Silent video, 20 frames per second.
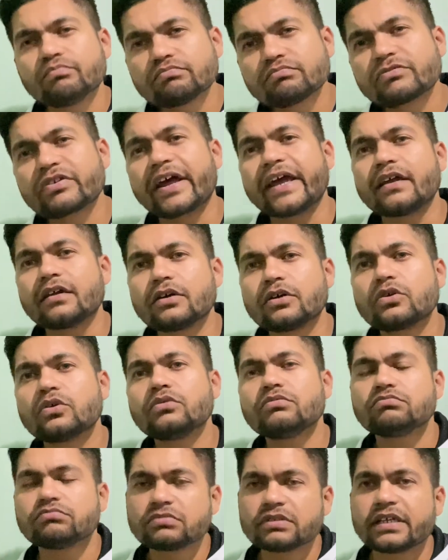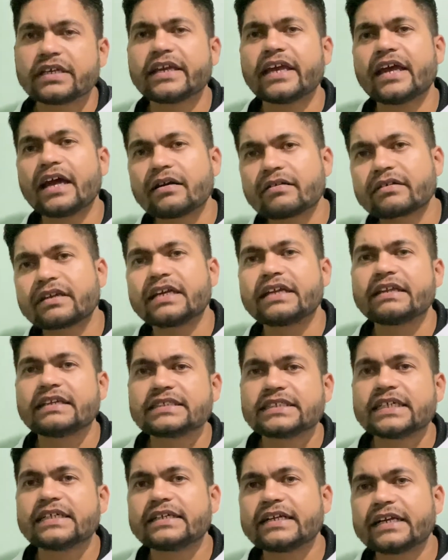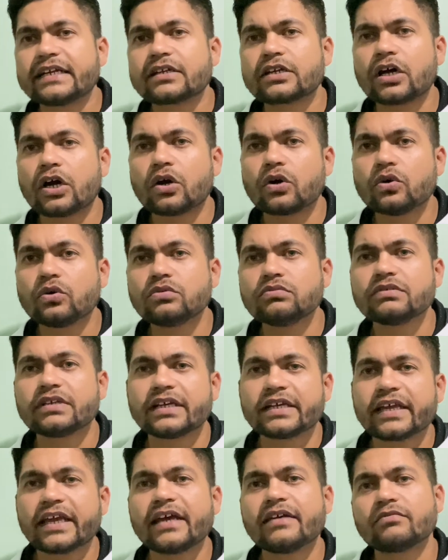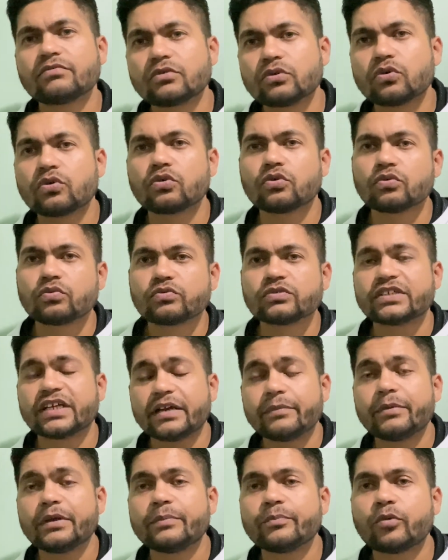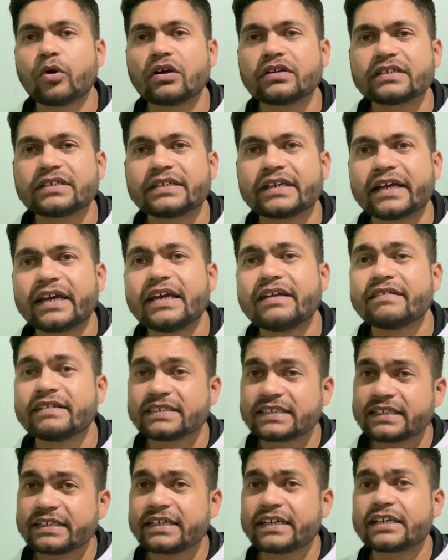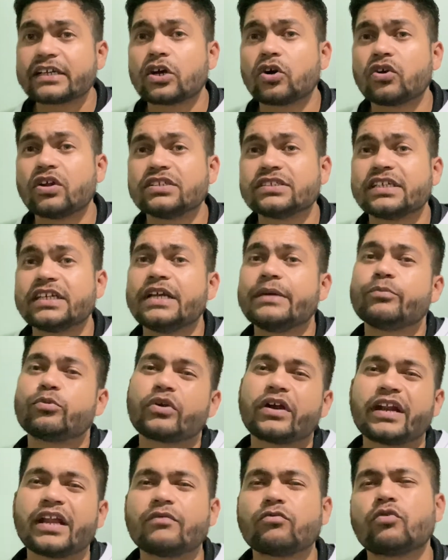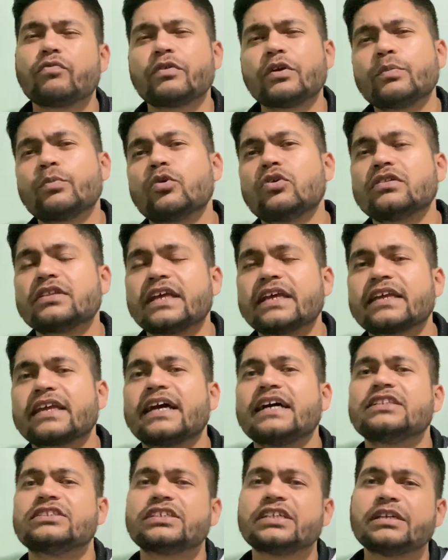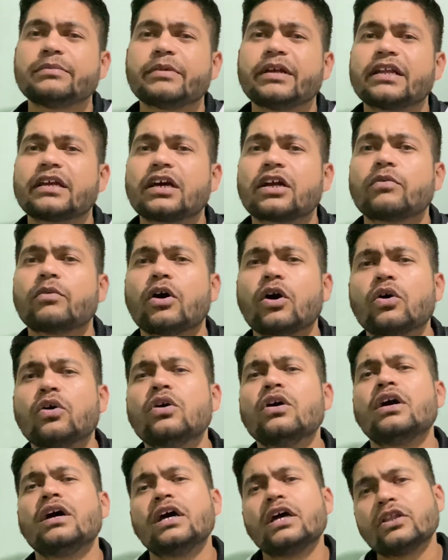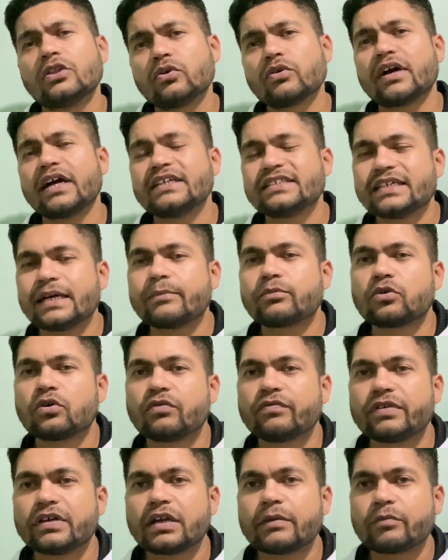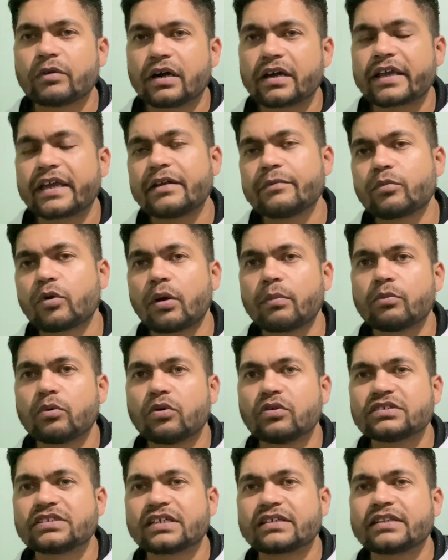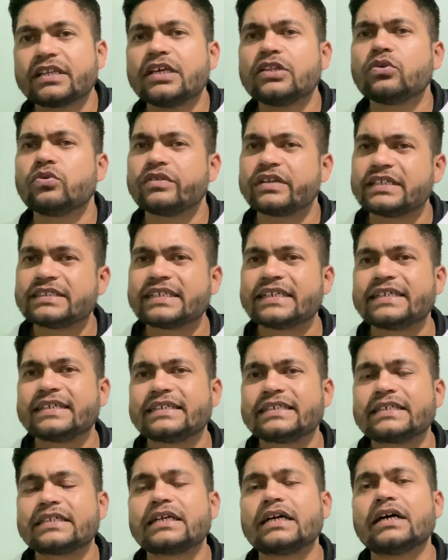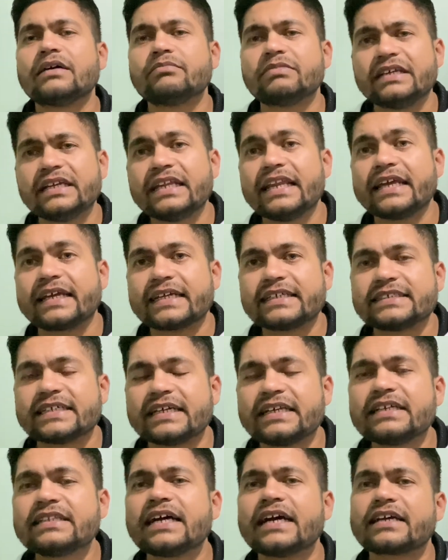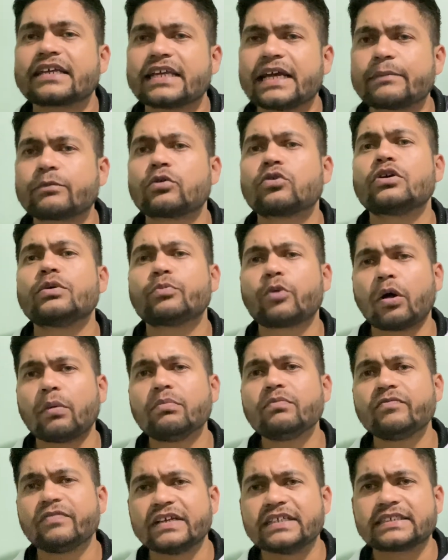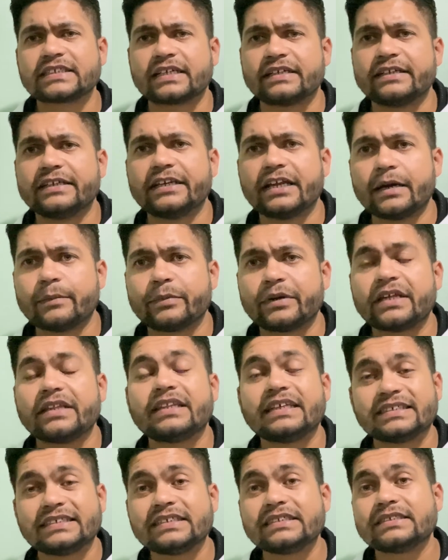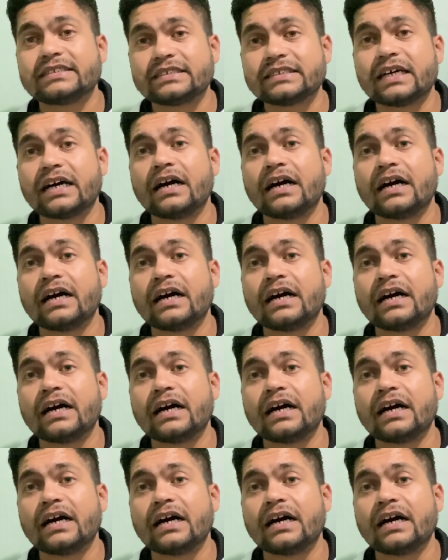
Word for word: ट्राई करो ठीक है कि रिसेंट डेट का हो ठीक है तो ये भी इंपॉर्टेंट है रिसेंट डेट का होना चाहिए पुराना वो फिर बोलते हैं कि हाँ जी ईमेल करवाओ तो गाइज आपको फिर अब अगेन प्रॉब्लम हो सकती है तो रिसेंट uh, भी लेके जाना ताकि आपको कोई प्रॉब्लम फेस करनी ना पड़े दिस इज